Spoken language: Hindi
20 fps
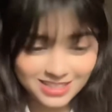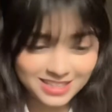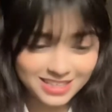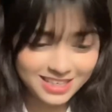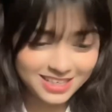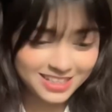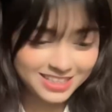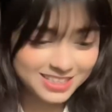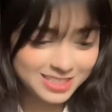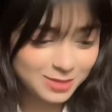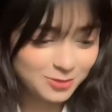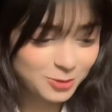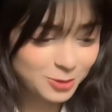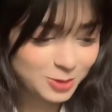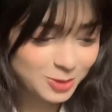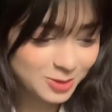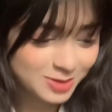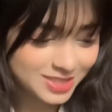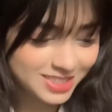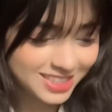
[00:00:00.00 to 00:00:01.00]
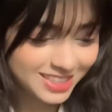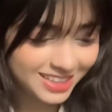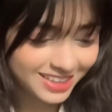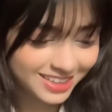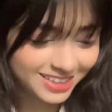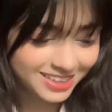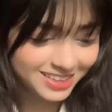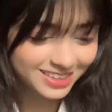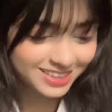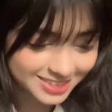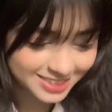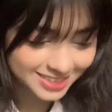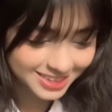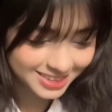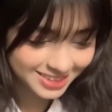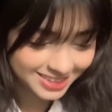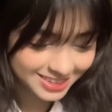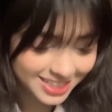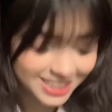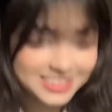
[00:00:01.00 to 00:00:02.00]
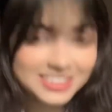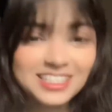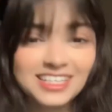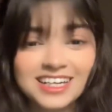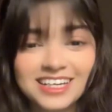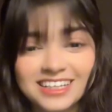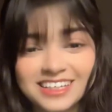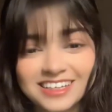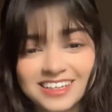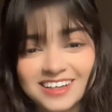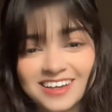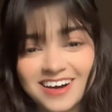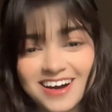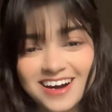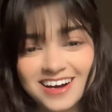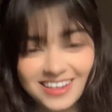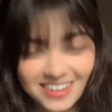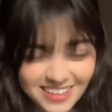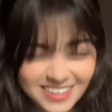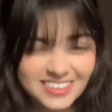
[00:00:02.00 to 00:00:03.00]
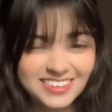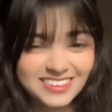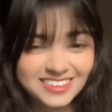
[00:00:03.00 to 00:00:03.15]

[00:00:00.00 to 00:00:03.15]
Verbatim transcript: ये अच्छी फोटोज थी अच्छी लड़की है यार